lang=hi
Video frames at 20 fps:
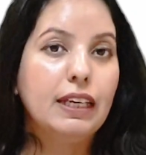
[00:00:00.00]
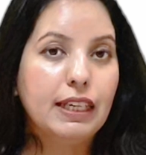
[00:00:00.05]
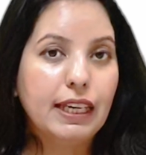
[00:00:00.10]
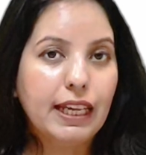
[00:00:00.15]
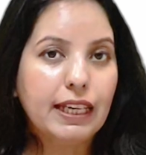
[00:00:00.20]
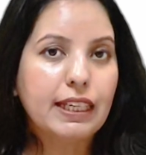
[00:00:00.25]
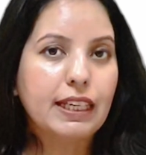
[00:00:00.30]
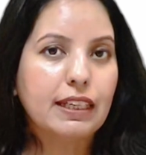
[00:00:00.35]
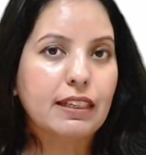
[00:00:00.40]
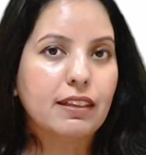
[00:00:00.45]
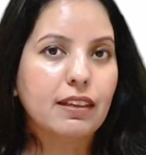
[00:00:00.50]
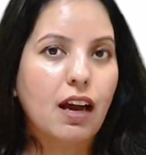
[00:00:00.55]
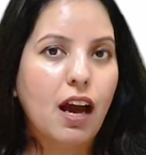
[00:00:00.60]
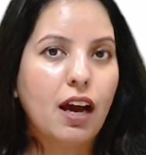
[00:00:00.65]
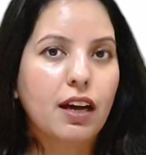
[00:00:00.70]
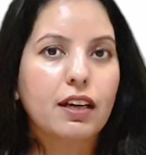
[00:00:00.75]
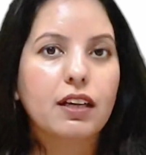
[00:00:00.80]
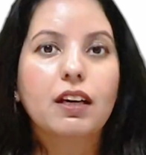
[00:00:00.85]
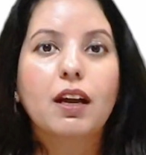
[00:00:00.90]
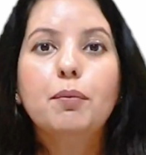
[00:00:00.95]
लेकिन
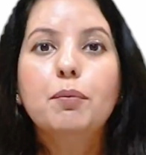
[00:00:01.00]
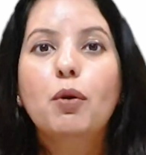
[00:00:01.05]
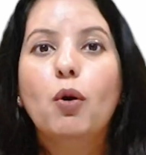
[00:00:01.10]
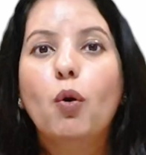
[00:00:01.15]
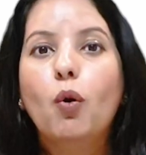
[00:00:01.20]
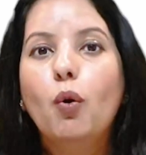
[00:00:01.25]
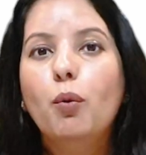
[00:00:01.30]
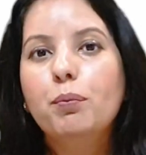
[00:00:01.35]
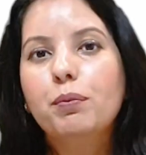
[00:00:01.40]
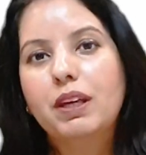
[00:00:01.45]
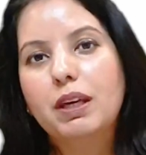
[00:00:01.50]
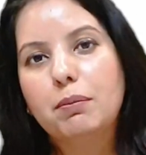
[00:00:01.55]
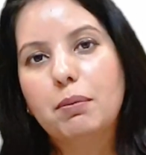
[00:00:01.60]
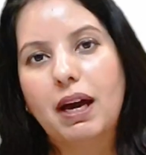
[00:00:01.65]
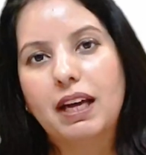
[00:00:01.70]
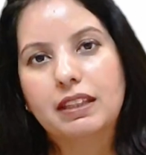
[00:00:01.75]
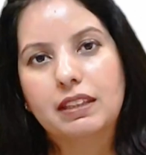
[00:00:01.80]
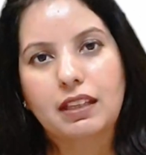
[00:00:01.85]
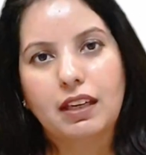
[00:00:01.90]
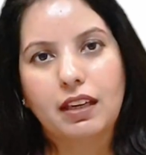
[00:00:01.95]
अगर हम होम की
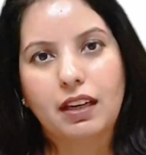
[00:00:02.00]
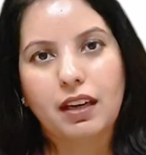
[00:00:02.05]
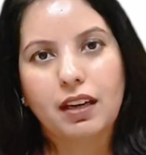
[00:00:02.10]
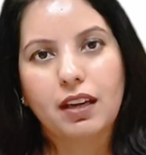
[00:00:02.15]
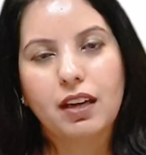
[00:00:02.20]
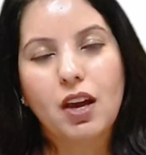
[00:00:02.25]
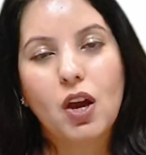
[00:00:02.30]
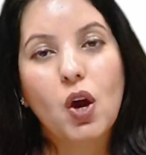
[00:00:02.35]
बात करें